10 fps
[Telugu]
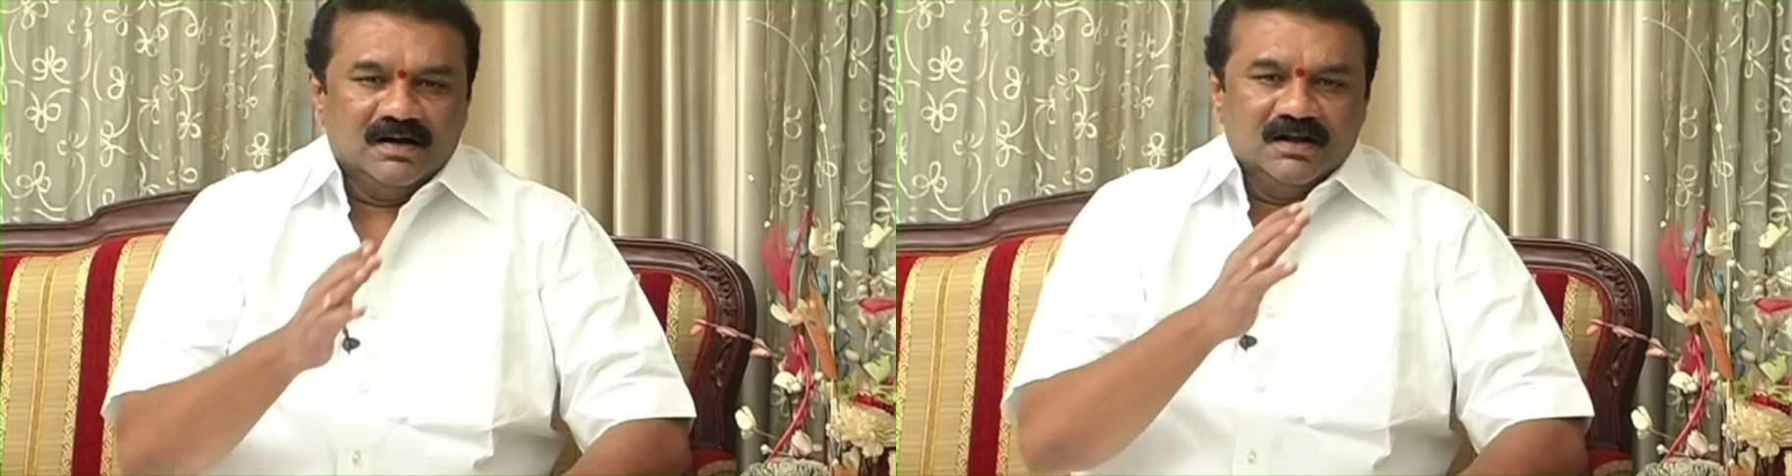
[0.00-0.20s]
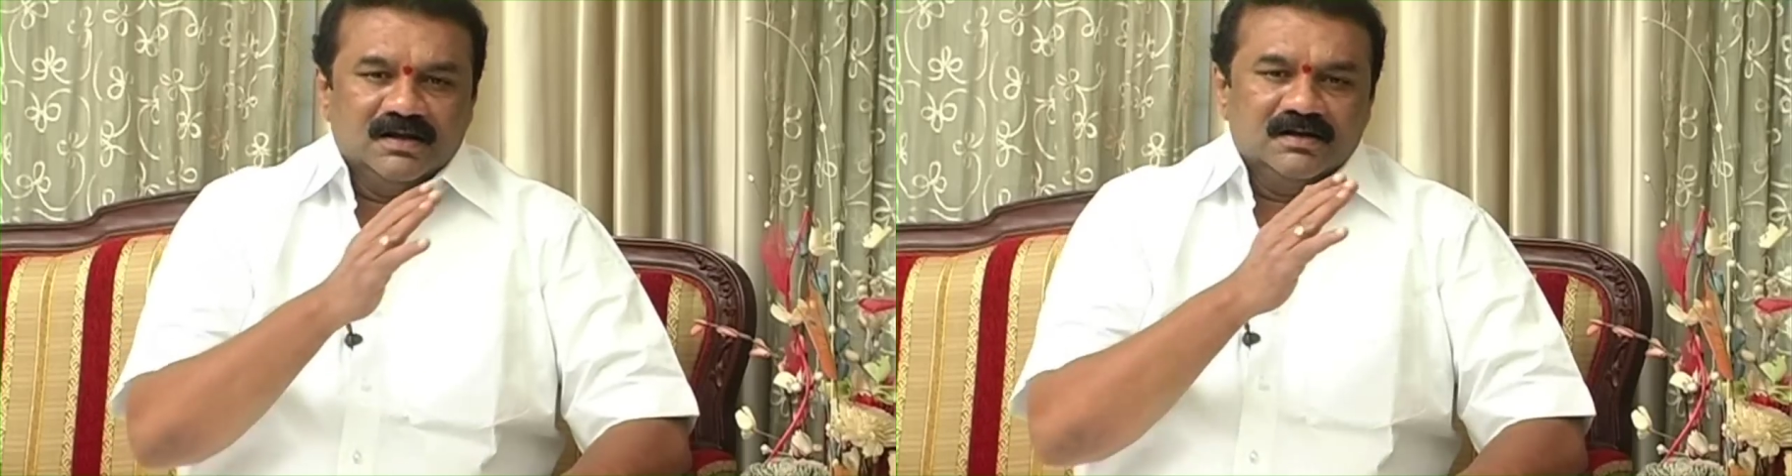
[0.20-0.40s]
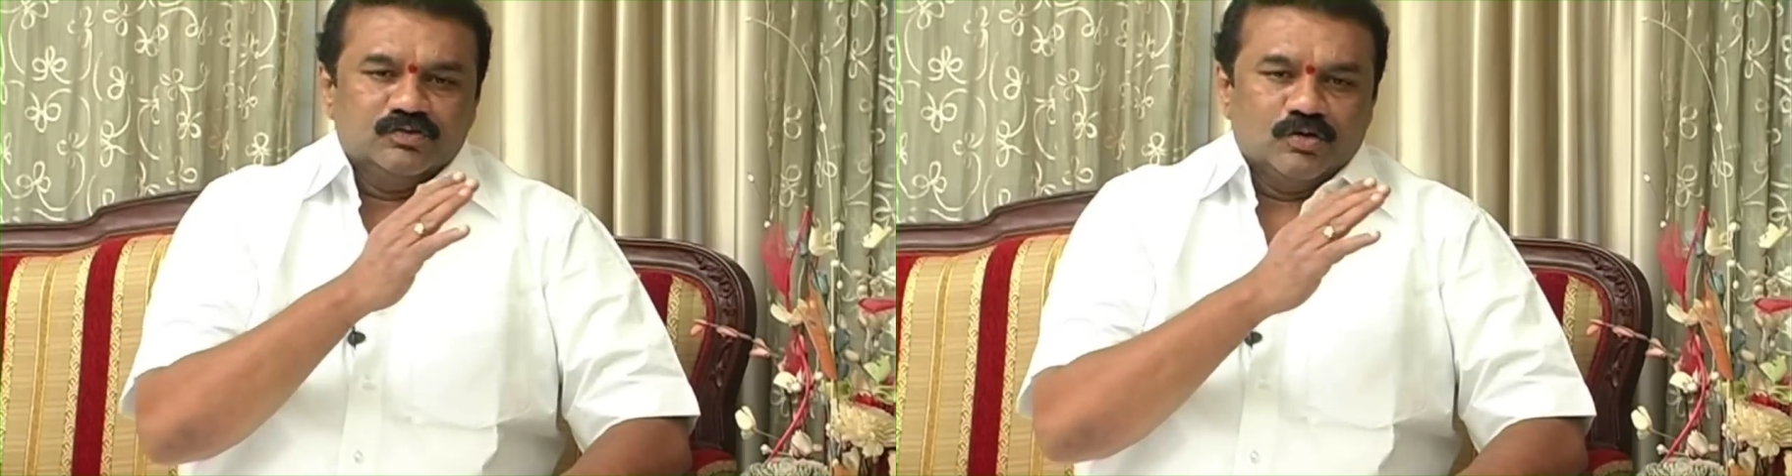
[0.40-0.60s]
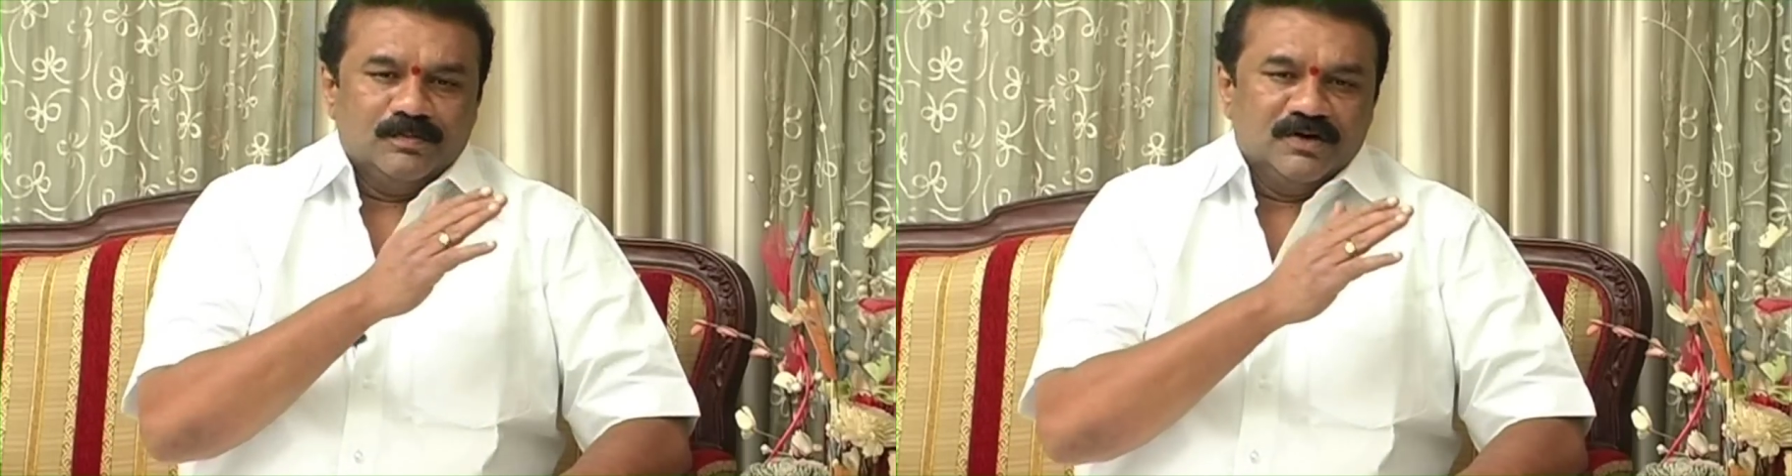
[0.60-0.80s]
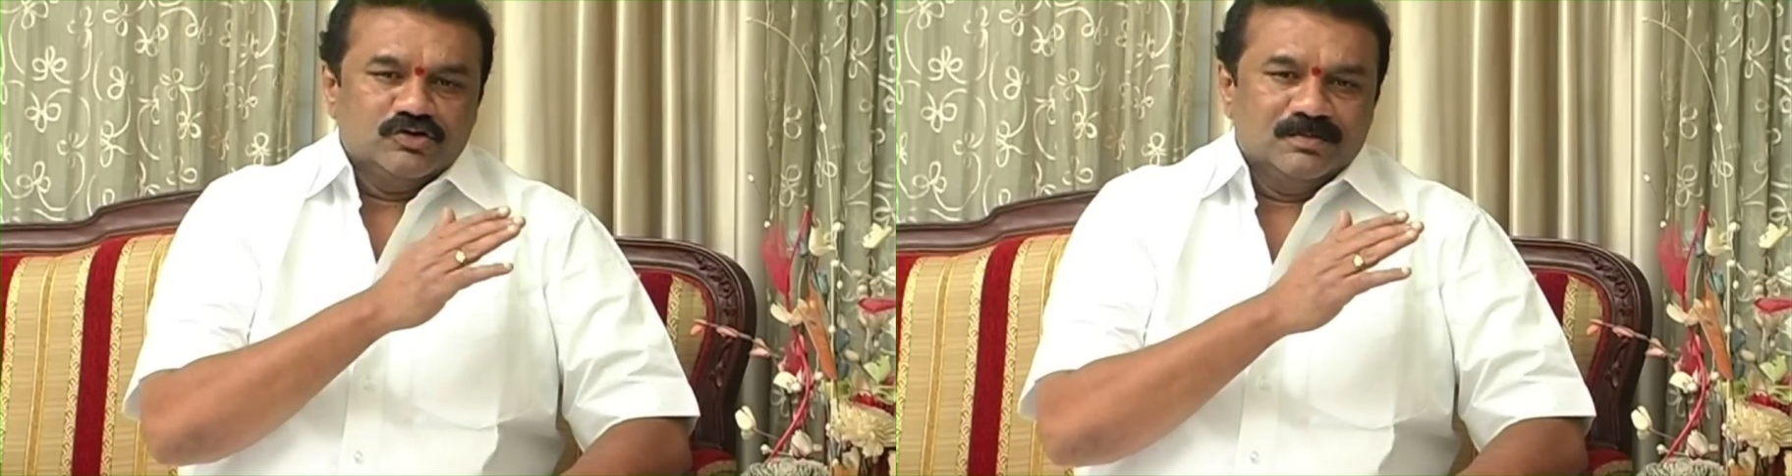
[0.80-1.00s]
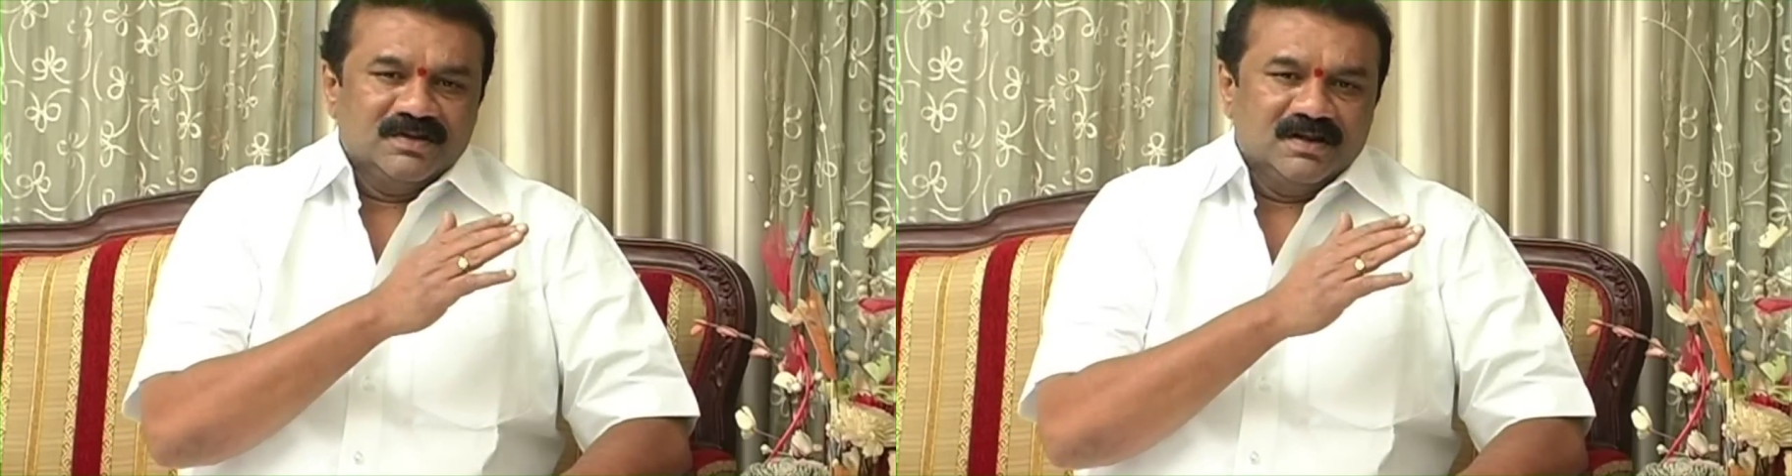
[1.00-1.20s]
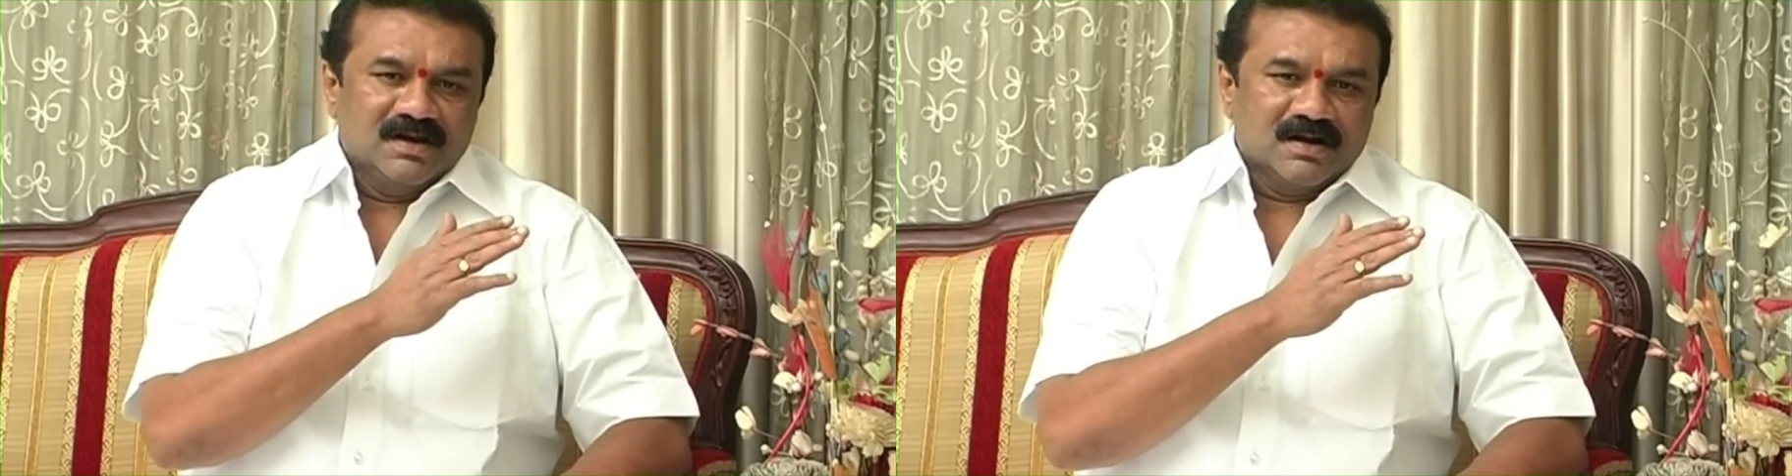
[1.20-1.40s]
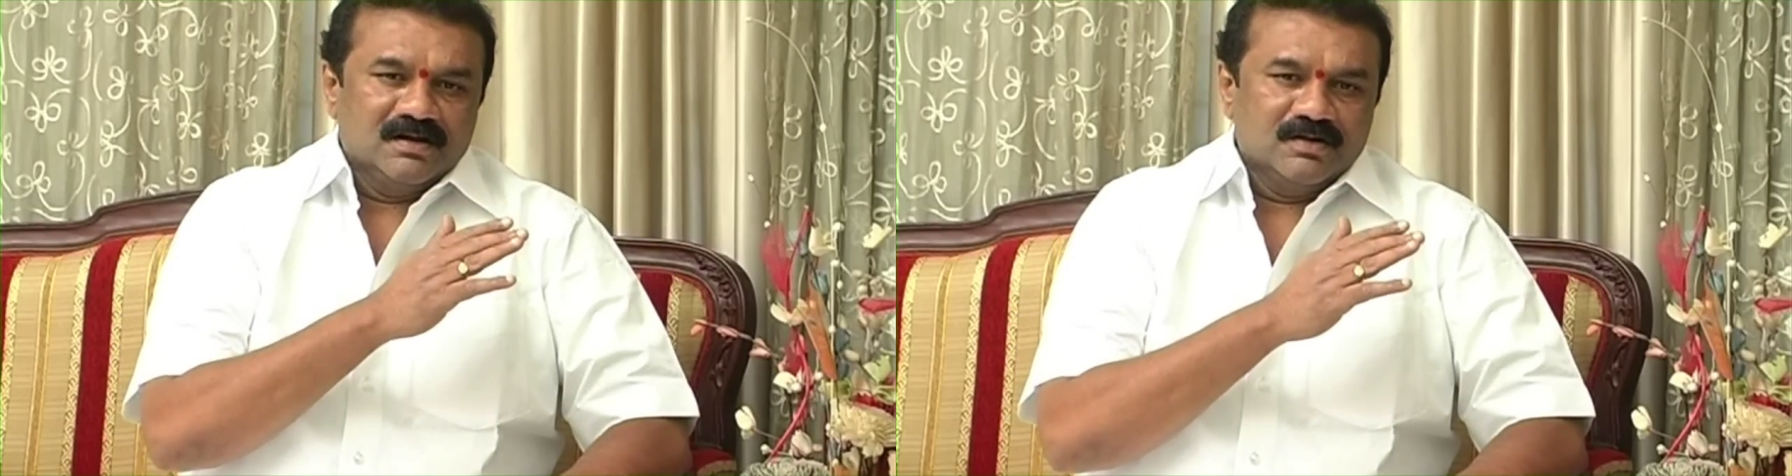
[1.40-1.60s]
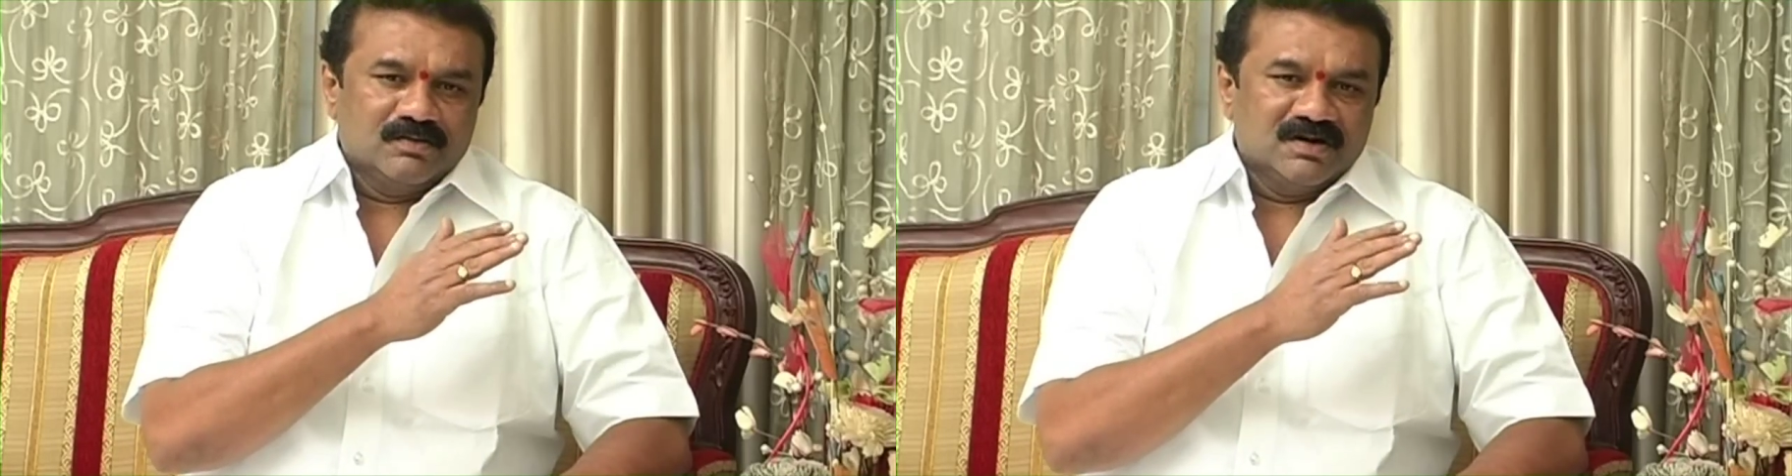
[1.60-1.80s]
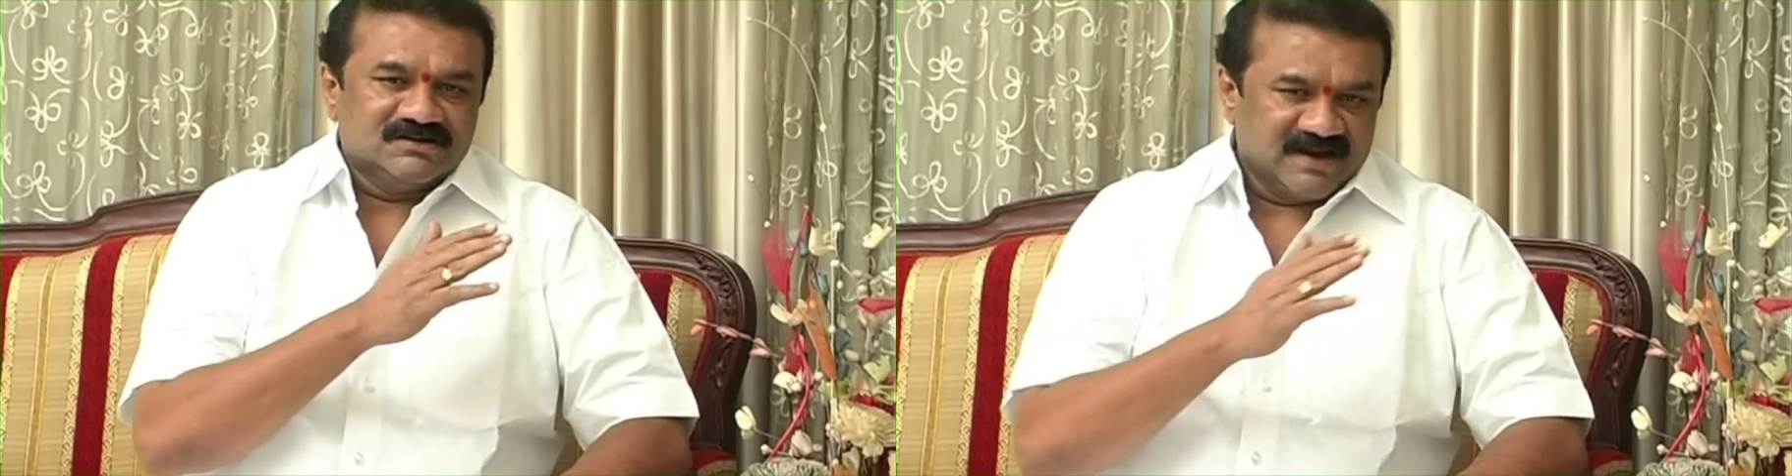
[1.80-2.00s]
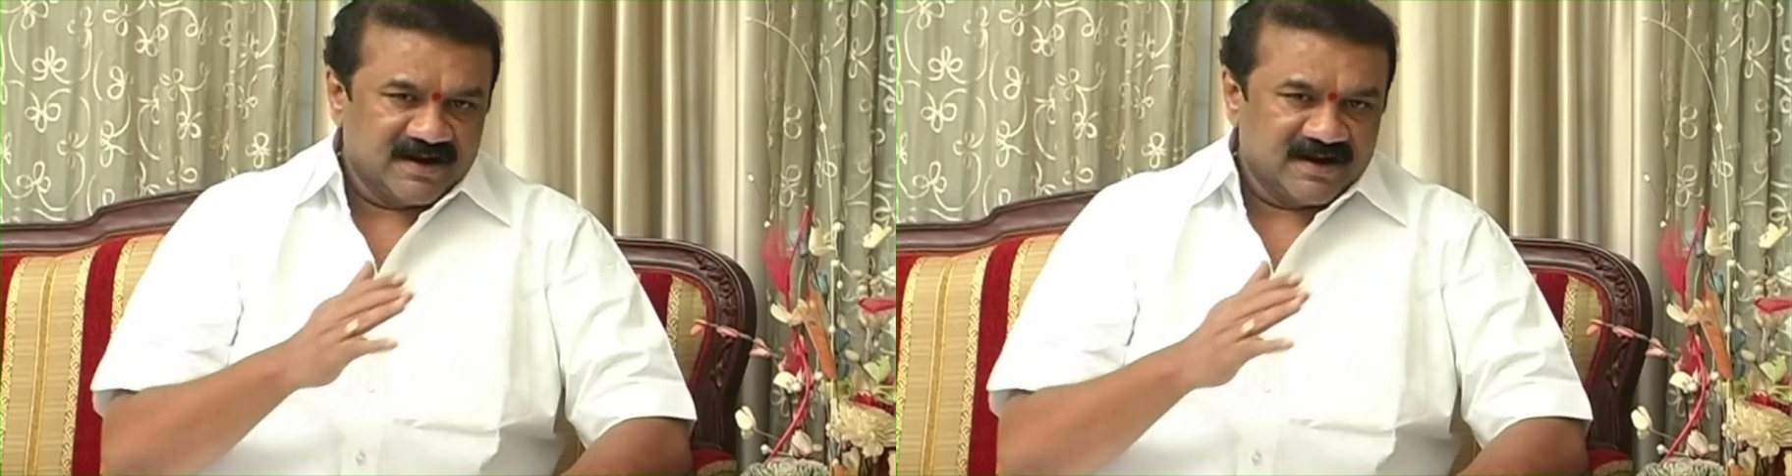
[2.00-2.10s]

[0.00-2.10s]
అంటే తొంభై తొమ్మిది ఎన్నికల్లో కూడా